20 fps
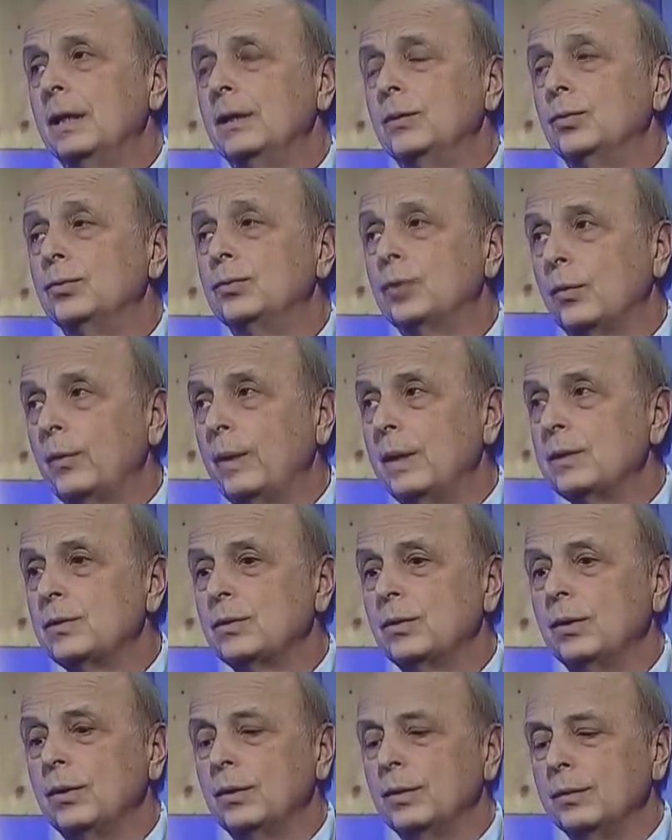eh, tutto
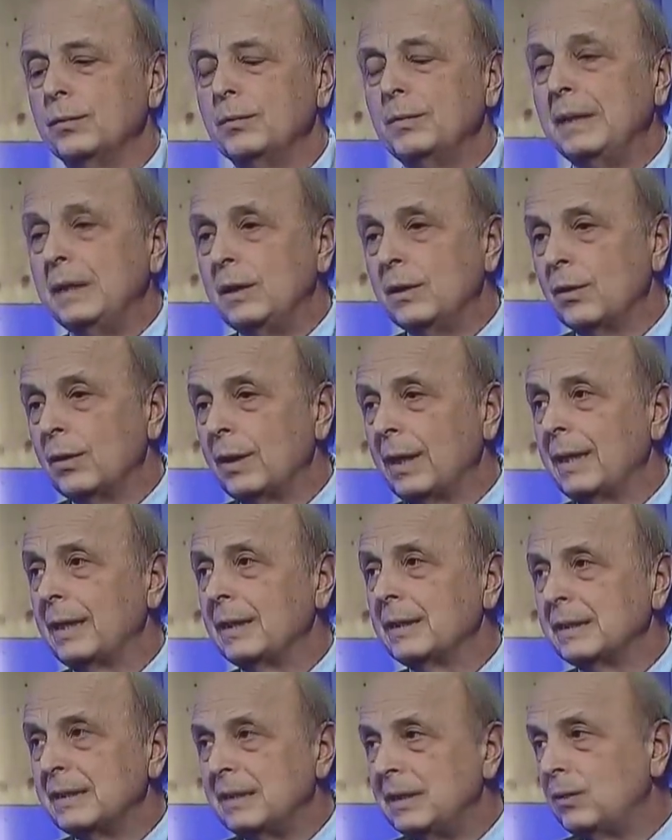questo eh,
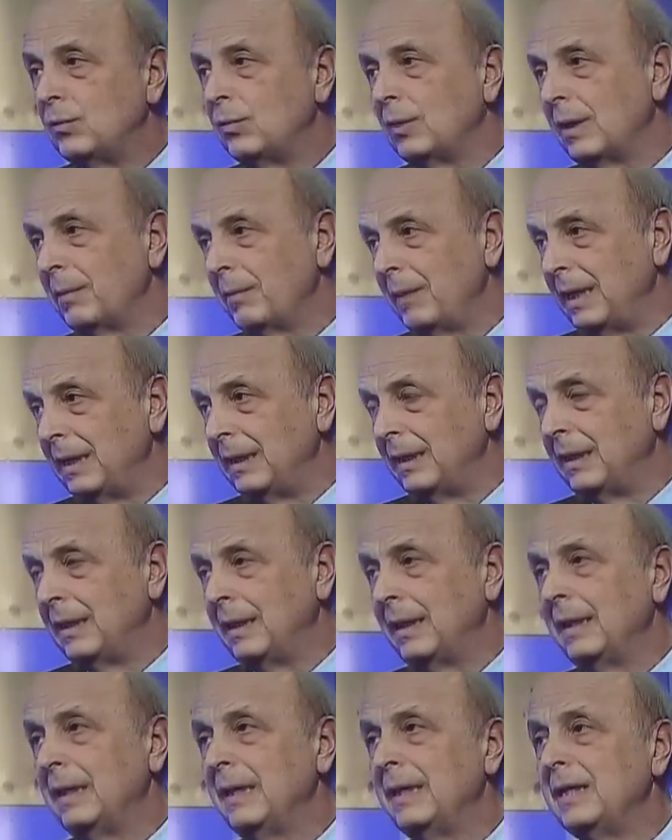migliora
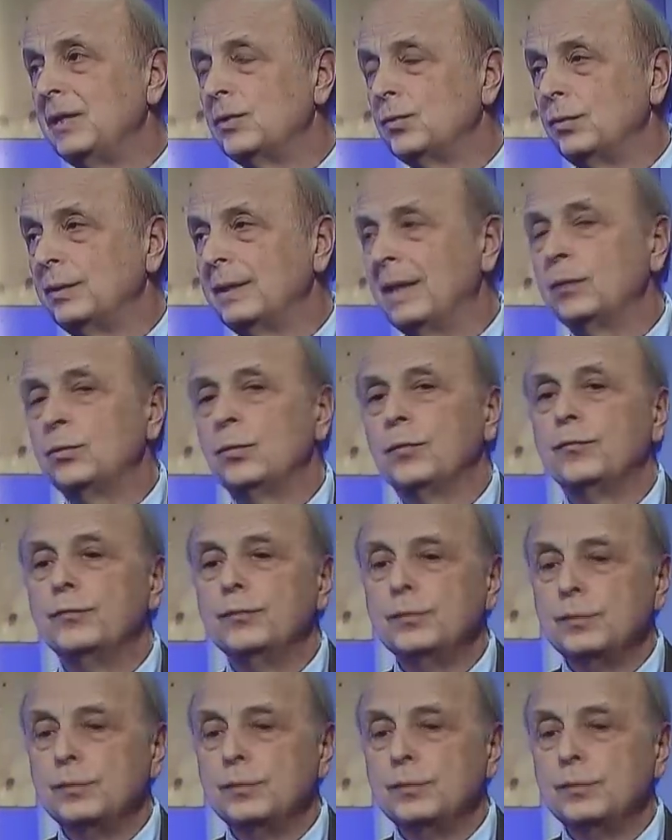sicuramente il risultato